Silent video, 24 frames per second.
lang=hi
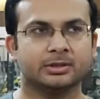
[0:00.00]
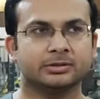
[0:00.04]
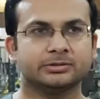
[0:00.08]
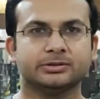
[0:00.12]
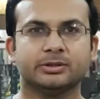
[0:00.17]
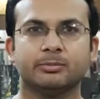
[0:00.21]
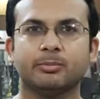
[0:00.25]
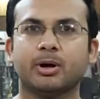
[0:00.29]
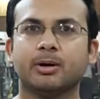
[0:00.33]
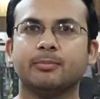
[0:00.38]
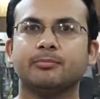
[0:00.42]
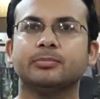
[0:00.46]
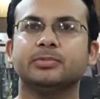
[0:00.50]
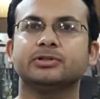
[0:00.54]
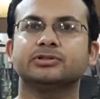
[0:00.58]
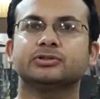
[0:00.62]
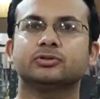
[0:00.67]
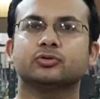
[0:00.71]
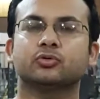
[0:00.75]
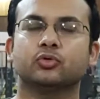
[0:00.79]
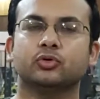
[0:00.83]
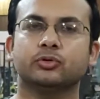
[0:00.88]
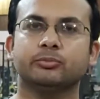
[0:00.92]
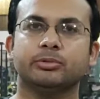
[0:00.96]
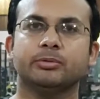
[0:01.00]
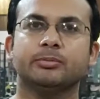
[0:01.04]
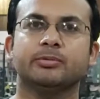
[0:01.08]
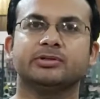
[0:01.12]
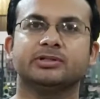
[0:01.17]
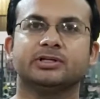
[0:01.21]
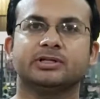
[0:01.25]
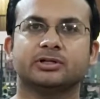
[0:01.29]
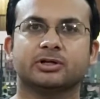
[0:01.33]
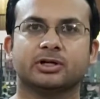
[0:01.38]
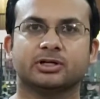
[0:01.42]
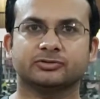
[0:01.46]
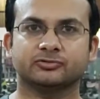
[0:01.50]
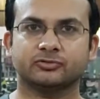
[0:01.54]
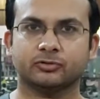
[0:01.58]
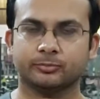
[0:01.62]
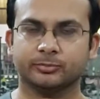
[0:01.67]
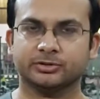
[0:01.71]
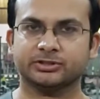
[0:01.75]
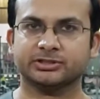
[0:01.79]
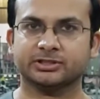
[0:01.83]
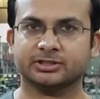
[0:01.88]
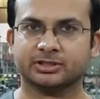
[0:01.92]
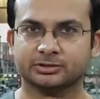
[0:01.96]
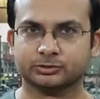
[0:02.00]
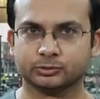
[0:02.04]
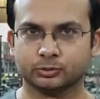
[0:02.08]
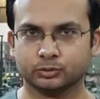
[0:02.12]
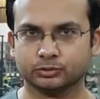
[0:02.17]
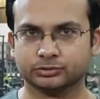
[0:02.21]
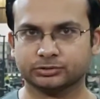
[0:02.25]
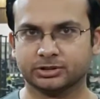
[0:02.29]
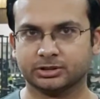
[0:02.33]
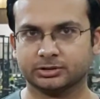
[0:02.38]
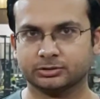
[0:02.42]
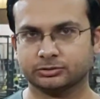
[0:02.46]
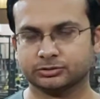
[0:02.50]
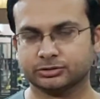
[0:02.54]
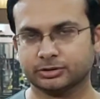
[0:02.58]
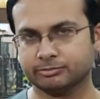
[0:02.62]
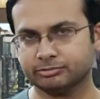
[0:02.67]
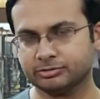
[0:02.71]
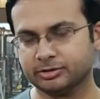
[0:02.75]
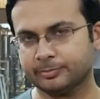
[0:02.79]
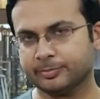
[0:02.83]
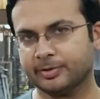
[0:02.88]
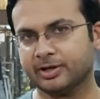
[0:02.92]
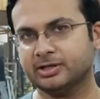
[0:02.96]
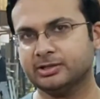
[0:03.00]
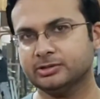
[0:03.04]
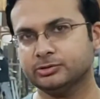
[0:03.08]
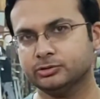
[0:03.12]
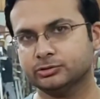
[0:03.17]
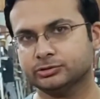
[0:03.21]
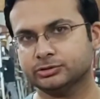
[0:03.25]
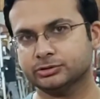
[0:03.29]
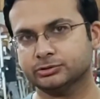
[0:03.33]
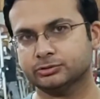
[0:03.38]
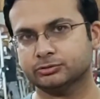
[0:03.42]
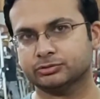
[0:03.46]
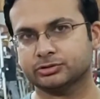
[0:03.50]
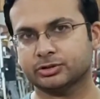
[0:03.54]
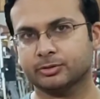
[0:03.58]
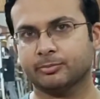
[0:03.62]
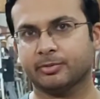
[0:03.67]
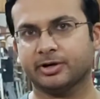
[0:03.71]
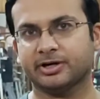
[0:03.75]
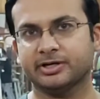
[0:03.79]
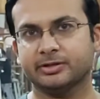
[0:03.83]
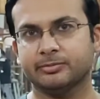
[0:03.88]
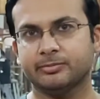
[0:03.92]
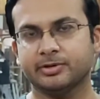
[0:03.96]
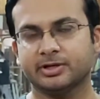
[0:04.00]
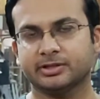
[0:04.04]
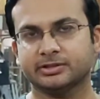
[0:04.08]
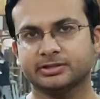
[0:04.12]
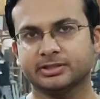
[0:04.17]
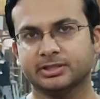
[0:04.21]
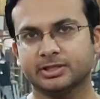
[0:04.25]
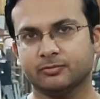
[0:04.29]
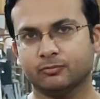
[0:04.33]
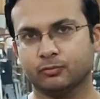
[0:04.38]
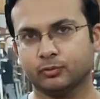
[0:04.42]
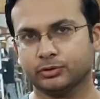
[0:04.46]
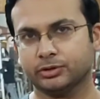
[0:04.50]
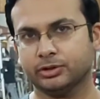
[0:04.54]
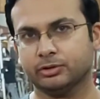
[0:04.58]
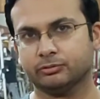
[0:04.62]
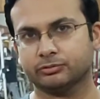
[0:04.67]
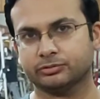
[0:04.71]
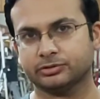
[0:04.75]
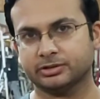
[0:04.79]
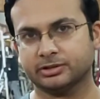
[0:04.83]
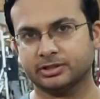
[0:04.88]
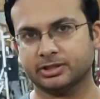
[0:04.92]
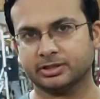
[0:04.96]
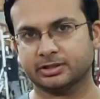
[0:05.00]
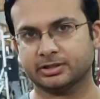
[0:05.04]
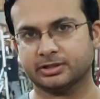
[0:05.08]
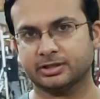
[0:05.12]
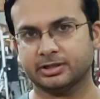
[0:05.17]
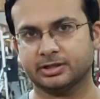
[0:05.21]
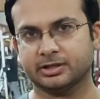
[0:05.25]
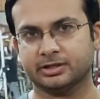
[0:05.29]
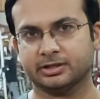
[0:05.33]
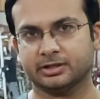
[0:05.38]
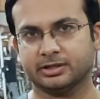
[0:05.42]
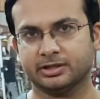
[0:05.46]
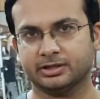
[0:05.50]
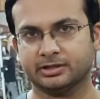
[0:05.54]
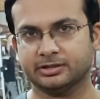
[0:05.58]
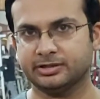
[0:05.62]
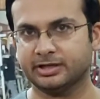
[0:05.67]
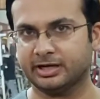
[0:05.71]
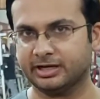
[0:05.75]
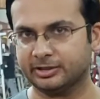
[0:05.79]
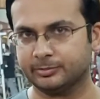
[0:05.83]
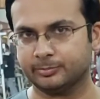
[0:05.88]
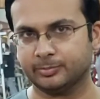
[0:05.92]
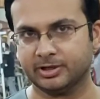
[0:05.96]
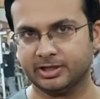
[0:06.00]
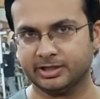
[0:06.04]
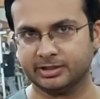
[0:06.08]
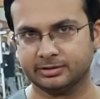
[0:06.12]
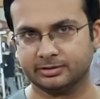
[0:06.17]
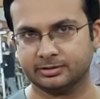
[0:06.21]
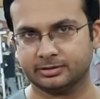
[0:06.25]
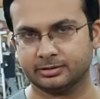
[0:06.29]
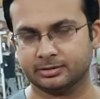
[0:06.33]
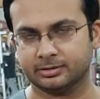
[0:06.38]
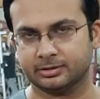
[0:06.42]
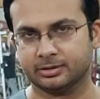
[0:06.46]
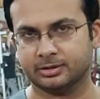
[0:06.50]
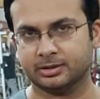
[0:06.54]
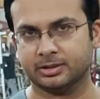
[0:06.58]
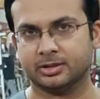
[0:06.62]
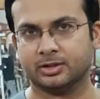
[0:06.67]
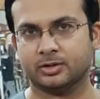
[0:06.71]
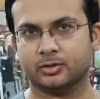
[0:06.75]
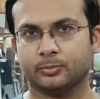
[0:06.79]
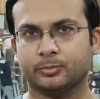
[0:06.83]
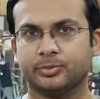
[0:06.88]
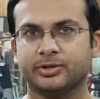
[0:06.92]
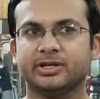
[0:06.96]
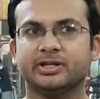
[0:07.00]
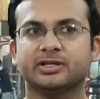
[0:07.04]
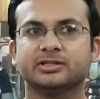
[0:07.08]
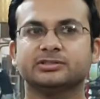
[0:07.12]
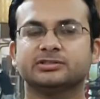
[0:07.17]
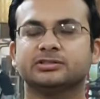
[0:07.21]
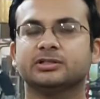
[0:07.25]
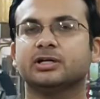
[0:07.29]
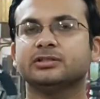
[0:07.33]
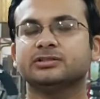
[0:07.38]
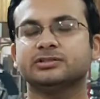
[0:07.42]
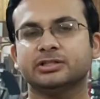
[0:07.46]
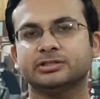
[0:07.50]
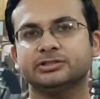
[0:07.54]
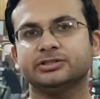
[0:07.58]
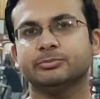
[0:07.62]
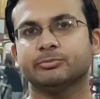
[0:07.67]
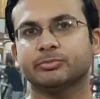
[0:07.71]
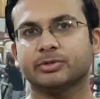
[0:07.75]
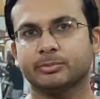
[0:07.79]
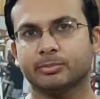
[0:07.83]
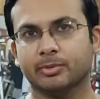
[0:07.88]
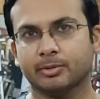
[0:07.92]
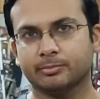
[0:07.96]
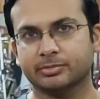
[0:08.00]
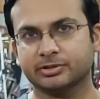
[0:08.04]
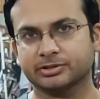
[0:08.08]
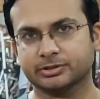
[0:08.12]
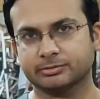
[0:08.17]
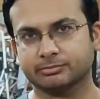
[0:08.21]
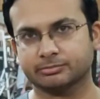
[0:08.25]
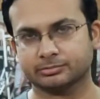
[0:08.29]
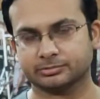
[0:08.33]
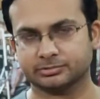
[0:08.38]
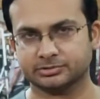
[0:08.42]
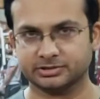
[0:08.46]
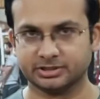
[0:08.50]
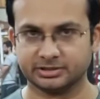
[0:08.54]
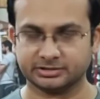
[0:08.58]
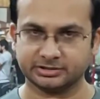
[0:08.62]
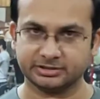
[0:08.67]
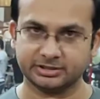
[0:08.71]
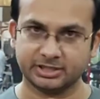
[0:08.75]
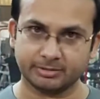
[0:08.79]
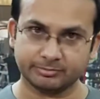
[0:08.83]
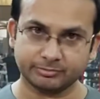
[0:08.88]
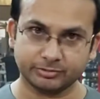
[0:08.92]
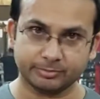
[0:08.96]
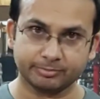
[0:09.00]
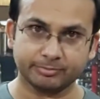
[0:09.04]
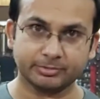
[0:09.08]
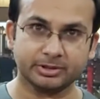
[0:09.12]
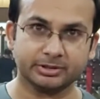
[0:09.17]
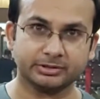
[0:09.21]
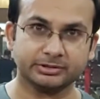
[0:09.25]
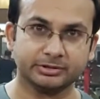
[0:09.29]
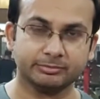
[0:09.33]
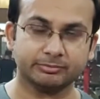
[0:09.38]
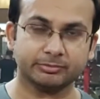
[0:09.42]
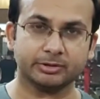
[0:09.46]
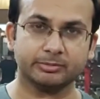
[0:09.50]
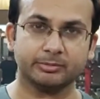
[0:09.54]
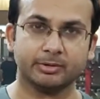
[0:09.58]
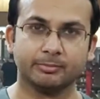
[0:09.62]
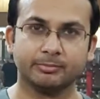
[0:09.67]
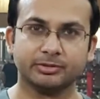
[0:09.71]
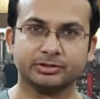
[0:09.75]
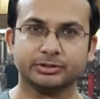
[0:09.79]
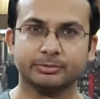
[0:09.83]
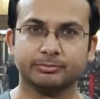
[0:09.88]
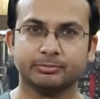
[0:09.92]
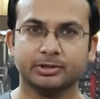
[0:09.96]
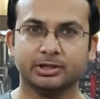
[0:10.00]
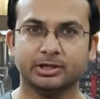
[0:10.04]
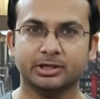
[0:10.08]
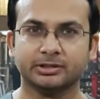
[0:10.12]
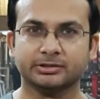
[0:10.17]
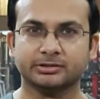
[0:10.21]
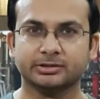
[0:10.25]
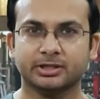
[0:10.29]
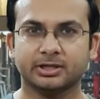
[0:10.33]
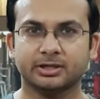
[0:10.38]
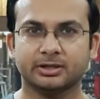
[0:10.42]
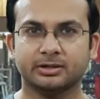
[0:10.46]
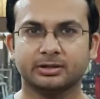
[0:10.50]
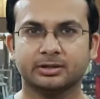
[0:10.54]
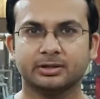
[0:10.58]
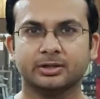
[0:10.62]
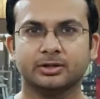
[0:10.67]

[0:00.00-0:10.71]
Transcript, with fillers: जब हम में से कोई भी बंदा ट्रांसफॉर्मेशन का सोचता है तो सबसे पहली जो चीज़ उसके माइंड में आती है वो ये होती है कि एक डाइट प्लान फिर एक अच्छे जिम की मेंबरशिप जैसे ही आप जिम की जिम की मेंबरशिप ले लेते हैं